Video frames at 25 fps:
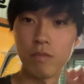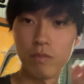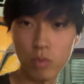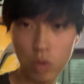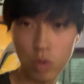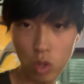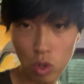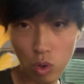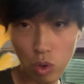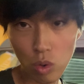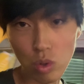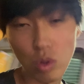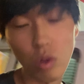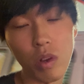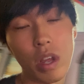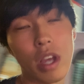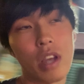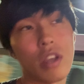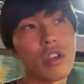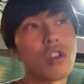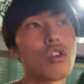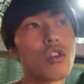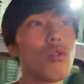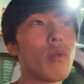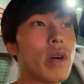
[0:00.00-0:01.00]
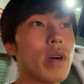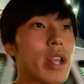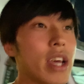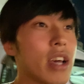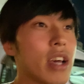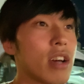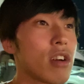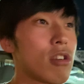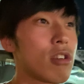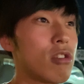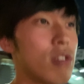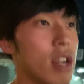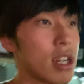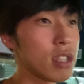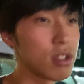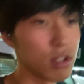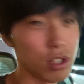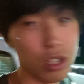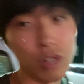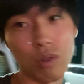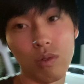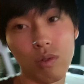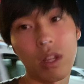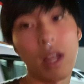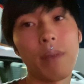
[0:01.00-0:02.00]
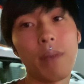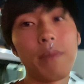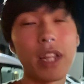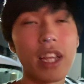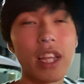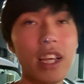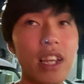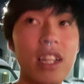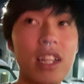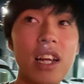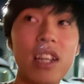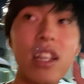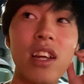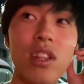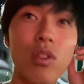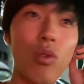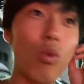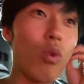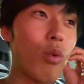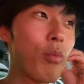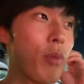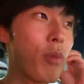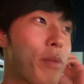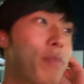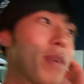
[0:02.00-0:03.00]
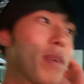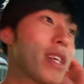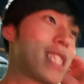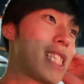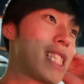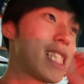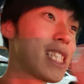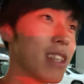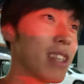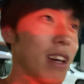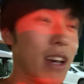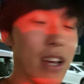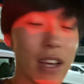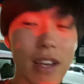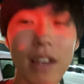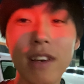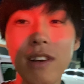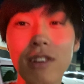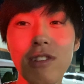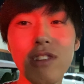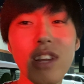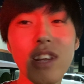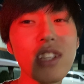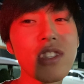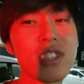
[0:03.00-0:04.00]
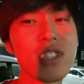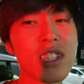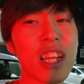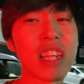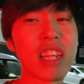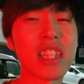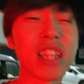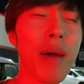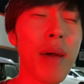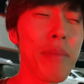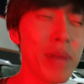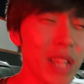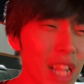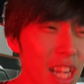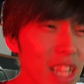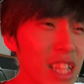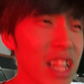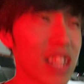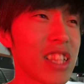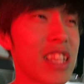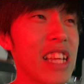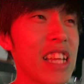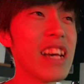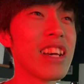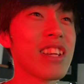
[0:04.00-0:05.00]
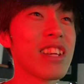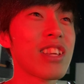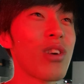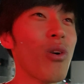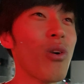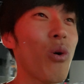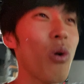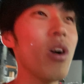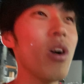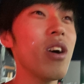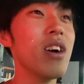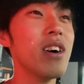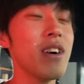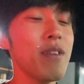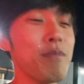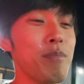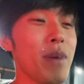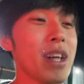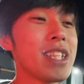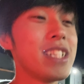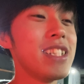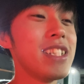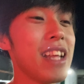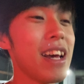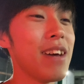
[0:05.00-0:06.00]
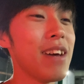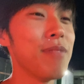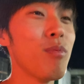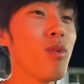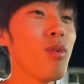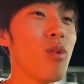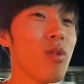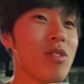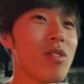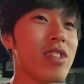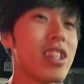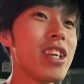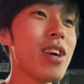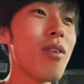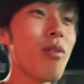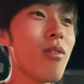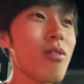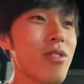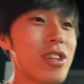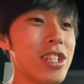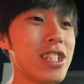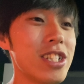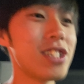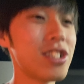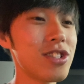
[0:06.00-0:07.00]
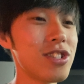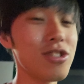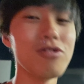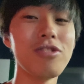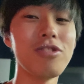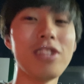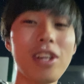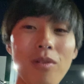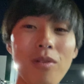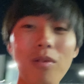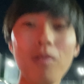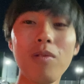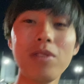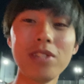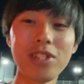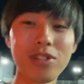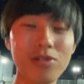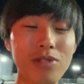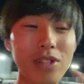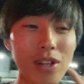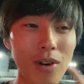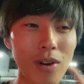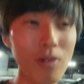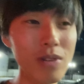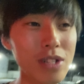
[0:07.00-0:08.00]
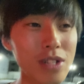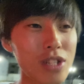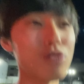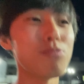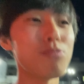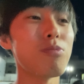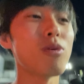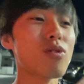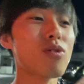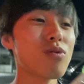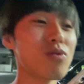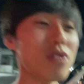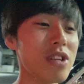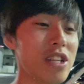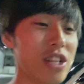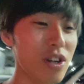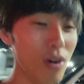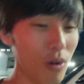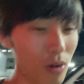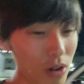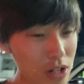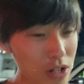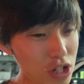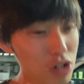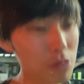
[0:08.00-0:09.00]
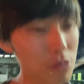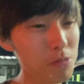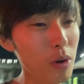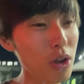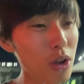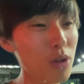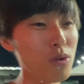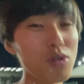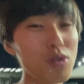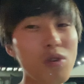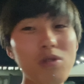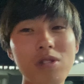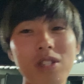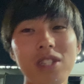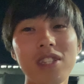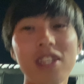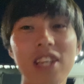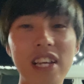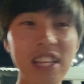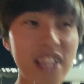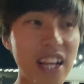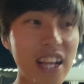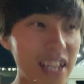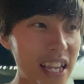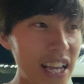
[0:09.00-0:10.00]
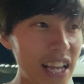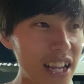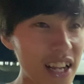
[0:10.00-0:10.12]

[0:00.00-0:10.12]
ということで、今日はね、くら寿司を食べていきたいなと思います。くら寿司が食べたいんだって、今日。マジで。もう日本一周、日本一周、日本一周っぽいことで、日本一周っぽいことを続けた結